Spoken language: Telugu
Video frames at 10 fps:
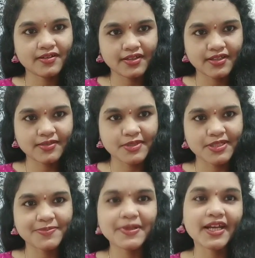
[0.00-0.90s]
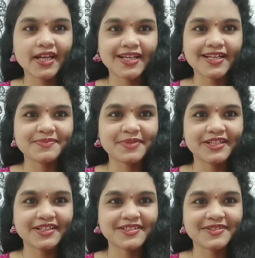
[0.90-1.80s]
ఇది మా హస్బెండ్ నా ఎంగేజ్మెంట్
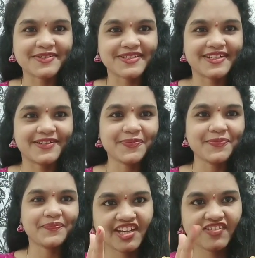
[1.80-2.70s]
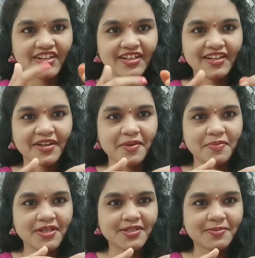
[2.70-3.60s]
తీసుకొచ్చారు ఇవన్నీ
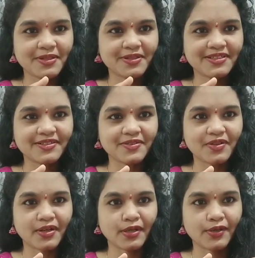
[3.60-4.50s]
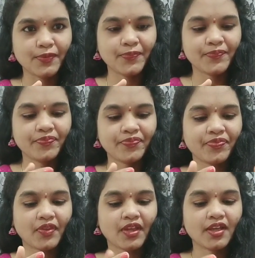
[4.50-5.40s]
కేపీహెచ్పిలో తీసుకున్నాను నేను
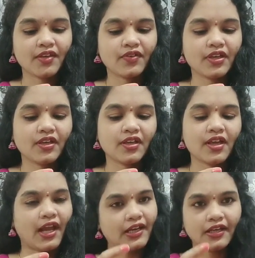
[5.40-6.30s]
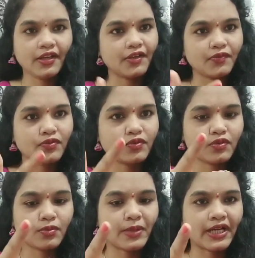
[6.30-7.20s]
ఇవి అన్నీ
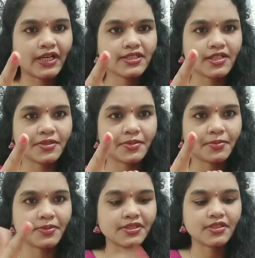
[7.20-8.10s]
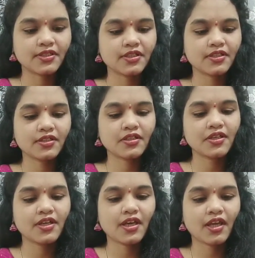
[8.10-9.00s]
ఫోర్ బ్యాంగిల్స్ హండ్రెడ్ రూపీస్
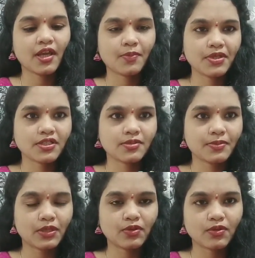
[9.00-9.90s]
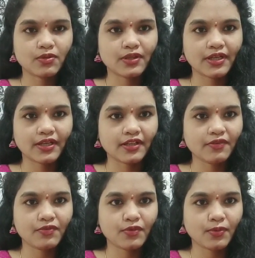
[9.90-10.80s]
కేపీహెచ్పిలో ఉంటాయి కదా
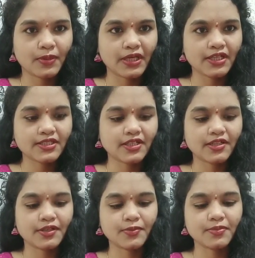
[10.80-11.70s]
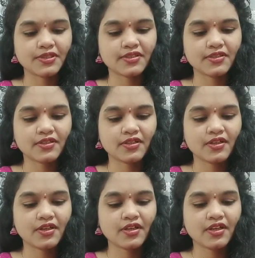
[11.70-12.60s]
ఫోర్ బ్యాంగిల్స్ హండ్రెడ్ రూపీస్
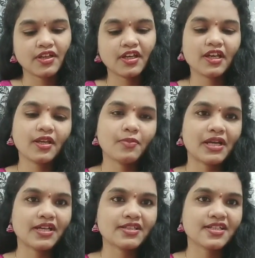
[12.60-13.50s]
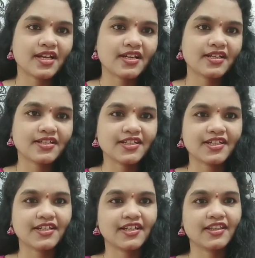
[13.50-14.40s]
నాకు ఈ బ్యాంగిల్స్ చాలా
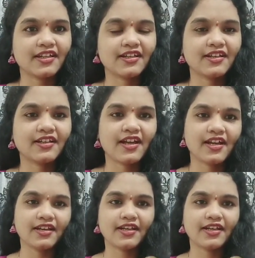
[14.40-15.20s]
నచ్చాయండి ఎందుకంటే అన్ని